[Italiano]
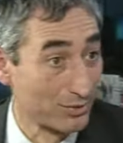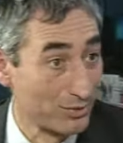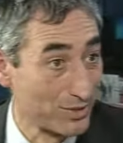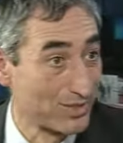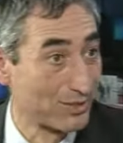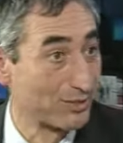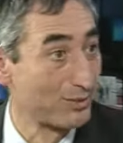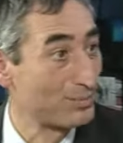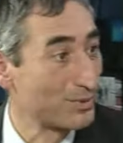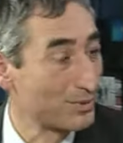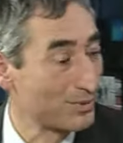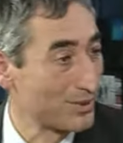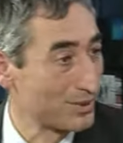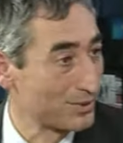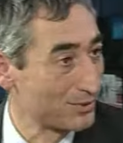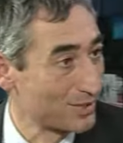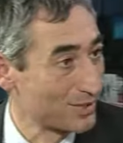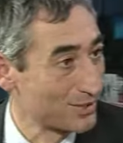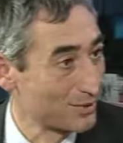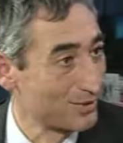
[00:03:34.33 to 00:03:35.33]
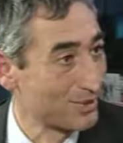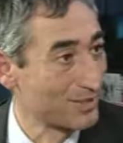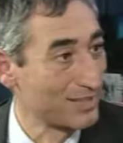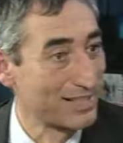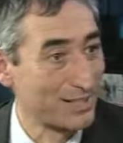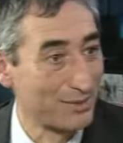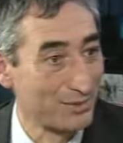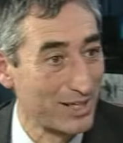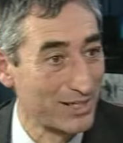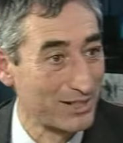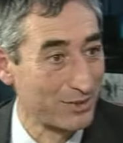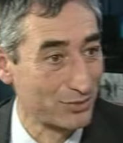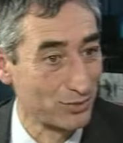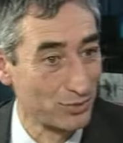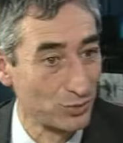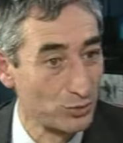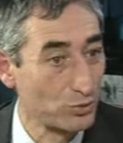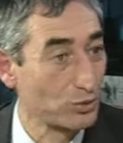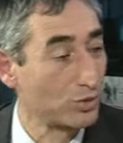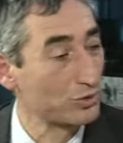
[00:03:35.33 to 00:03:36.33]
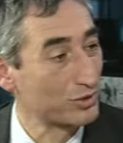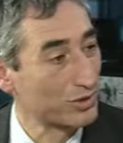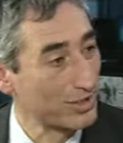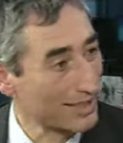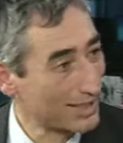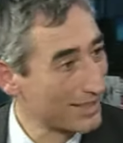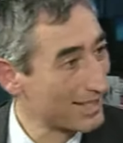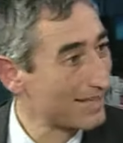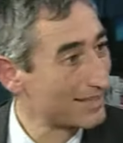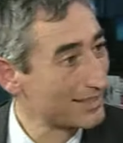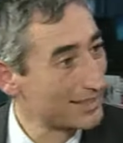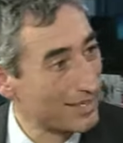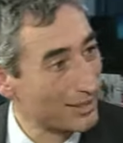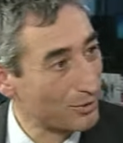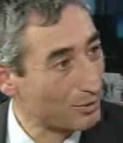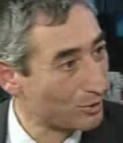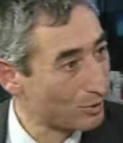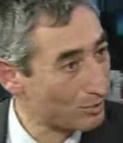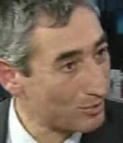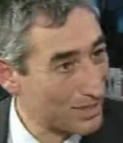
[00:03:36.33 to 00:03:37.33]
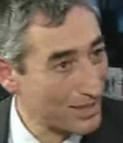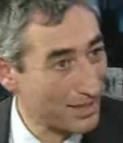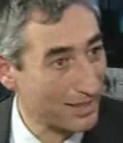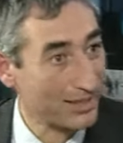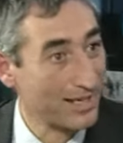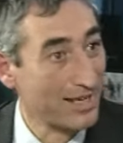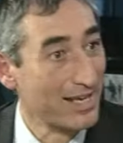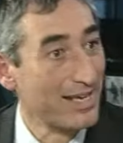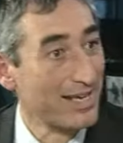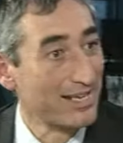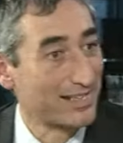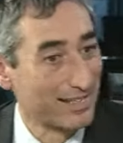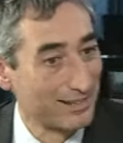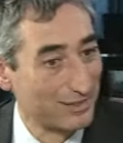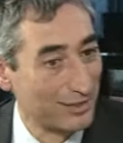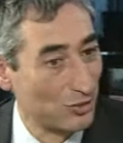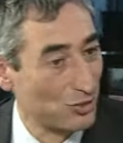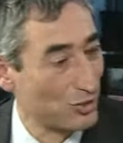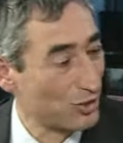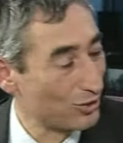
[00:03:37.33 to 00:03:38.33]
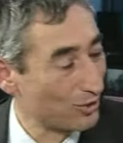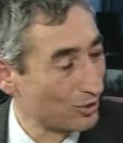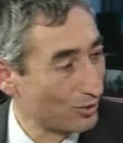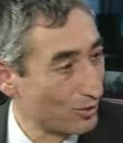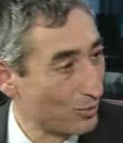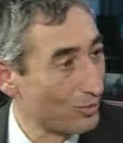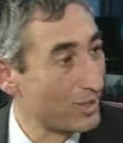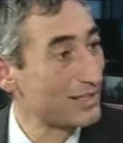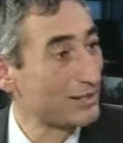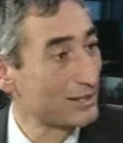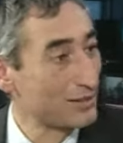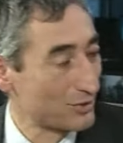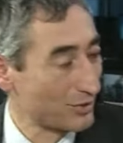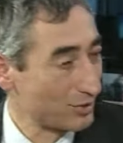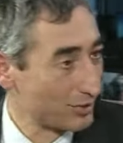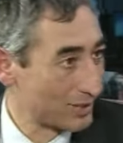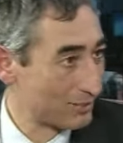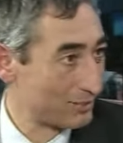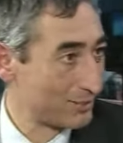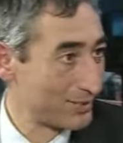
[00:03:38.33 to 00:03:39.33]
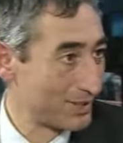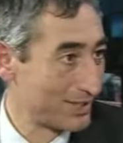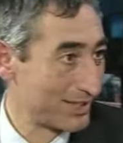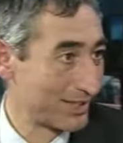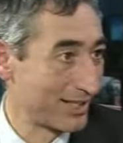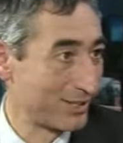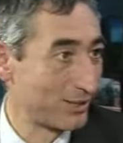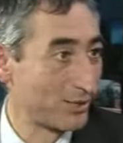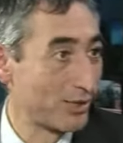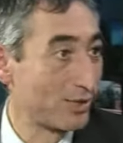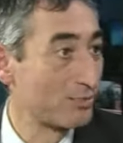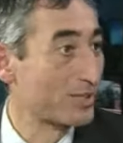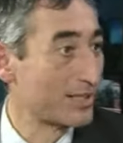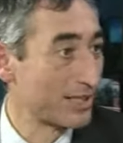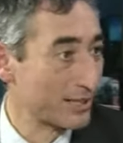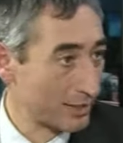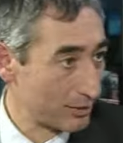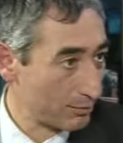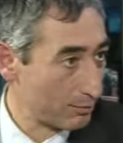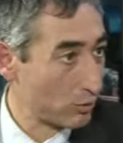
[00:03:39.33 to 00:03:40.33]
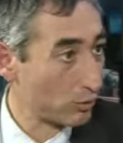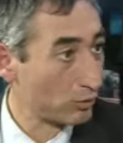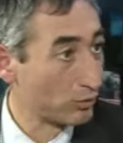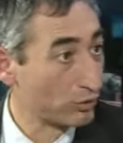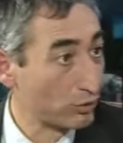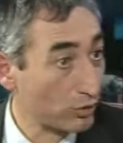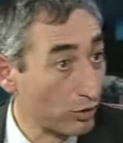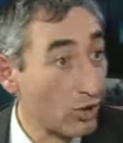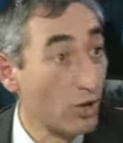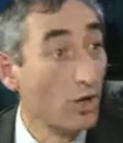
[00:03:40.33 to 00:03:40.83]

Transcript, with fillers: Non siamo più in una situazione nella quale sono due o tre grandi economie che decidono quali sono le politiche economiche del mondo.